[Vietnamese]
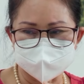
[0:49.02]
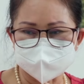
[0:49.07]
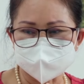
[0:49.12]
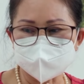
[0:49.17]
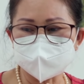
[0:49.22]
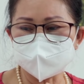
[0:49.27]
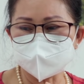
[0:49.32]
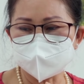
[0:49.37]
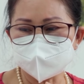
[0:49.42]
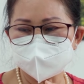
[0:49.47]

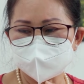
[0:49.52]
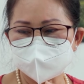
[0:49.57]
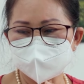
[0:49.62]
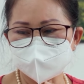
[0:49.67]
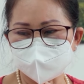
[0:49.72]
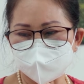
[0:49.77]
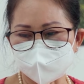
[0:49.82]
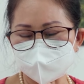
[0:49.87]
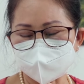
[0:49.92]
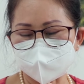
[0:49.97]
thư
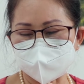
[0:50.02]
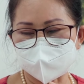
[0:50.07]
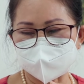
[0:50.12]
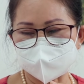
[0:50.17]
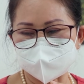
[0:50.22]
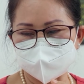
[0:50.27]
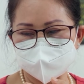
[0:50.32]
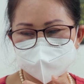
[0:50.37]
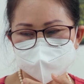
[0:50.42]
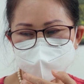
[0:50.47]
cô nói nghe
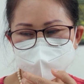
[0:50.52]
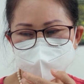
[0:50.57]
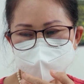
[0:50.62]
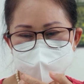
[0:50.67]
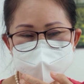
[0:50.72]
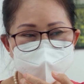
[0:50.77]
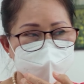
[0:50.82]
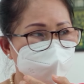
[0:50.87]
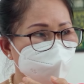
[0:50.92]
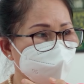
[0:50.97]
nè
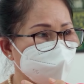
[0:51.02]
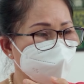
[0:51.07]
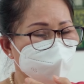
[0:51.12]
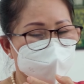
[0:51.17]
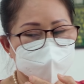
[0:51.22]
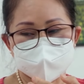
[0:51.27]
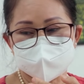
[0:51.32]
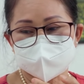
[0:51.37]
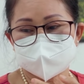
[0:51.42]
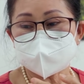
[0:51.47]
dạ
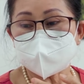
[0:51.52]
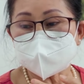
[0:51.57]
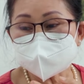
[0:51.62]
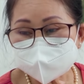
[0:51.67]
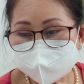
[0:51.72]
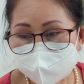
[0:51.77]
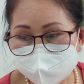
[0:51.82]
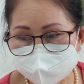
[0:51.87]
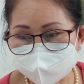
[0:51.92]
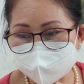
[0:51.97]

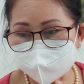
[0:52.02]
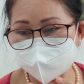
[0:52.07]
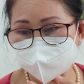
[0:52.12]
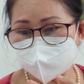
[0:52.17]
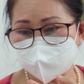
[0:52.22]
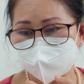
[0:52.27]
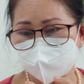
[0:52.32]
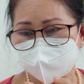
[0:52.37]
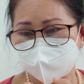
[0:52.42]
tháng này á